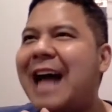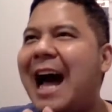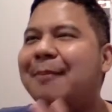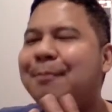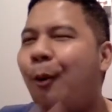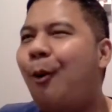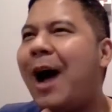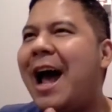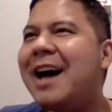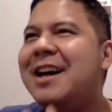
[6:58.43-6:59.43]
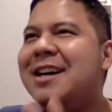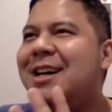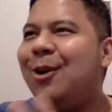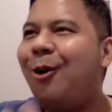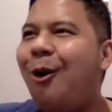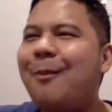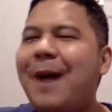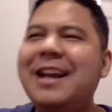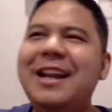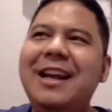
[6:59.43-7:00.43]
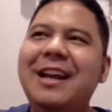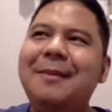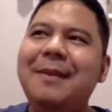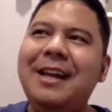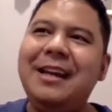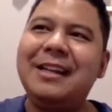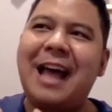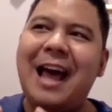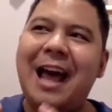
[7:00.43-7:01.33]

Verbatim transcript: การปูว่าโลกใบนี้มีแต่